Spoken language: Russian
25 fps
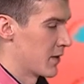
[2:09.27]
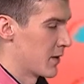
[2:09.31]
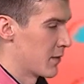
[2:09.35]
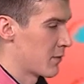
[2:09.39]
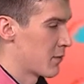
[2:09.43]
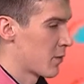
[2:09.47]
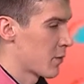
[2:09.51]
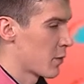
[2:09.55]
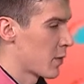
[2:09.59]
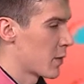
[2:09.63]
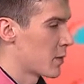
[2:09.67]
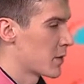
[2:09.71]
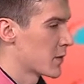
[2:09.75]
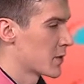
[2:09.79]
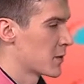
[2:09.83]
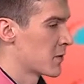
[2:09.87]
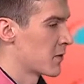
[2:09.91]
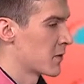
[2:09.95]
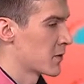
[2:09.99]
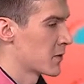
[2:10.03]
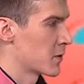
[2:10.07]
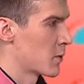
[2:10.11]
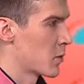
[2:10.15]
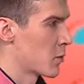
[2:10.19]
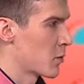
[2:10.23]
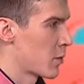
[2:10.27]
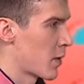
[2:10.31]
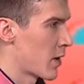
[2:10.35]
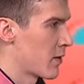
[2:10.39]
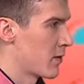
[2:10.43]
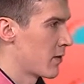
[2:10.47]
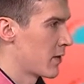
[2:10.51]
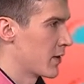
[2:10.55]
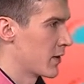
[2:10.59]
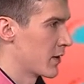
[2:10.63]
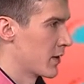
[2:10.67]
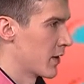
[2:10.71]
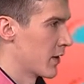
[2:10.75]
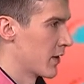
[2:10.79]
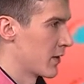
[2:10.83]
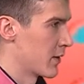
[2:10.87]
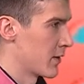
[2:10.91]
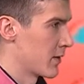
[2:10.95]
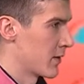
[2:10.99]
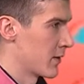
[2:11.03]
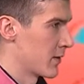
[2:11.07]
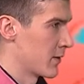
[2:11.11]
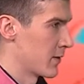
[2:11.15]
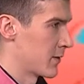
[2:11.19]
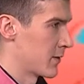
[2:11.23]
Реформа местного самоуправления